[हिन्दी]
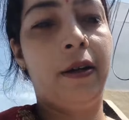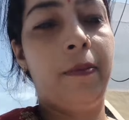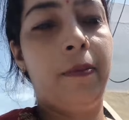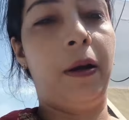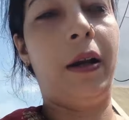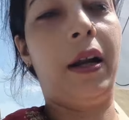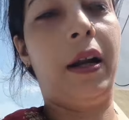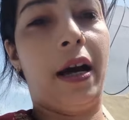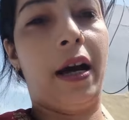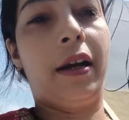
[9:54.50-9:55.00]

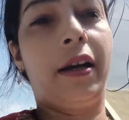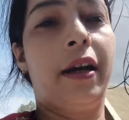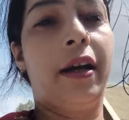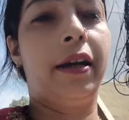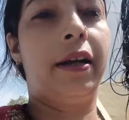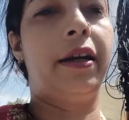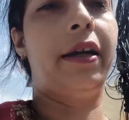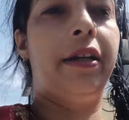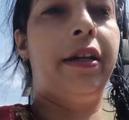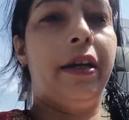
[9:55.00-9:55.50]
फलहार
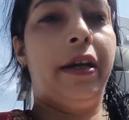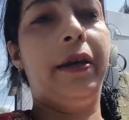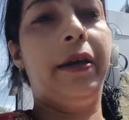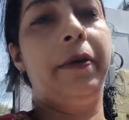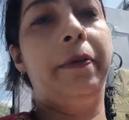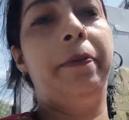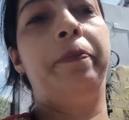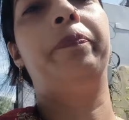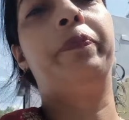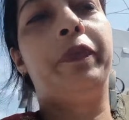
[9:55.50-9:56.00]
करके जाएं
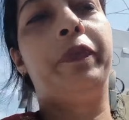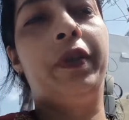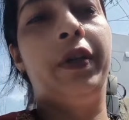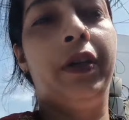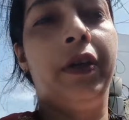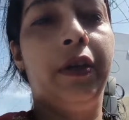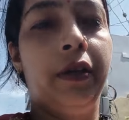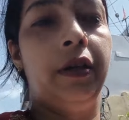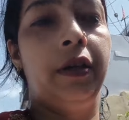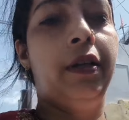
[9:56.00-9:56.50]

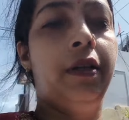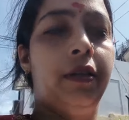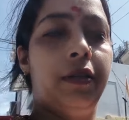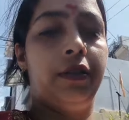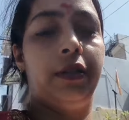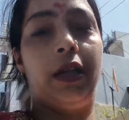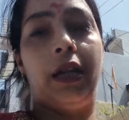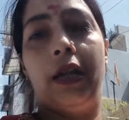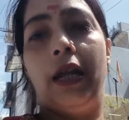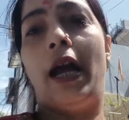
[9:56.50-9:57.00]

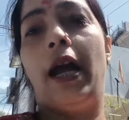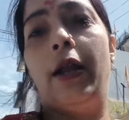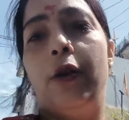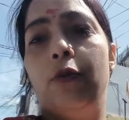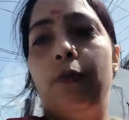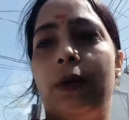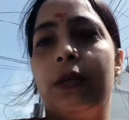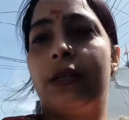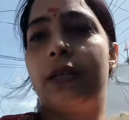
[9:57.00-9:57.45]
चलें आलू बस